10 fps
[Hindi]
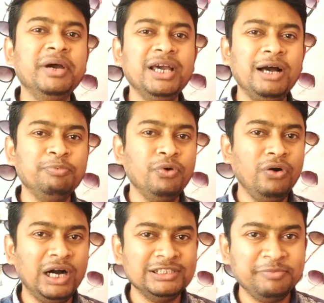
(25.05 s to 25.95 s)
मैं आपको
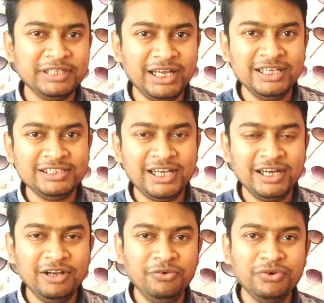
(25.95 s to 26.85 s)
आज बताने जा
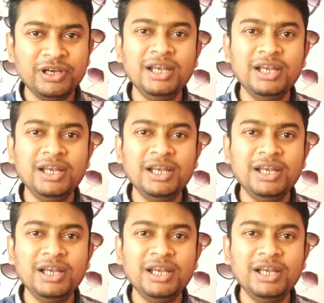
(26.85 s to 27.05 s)
रहा हूँ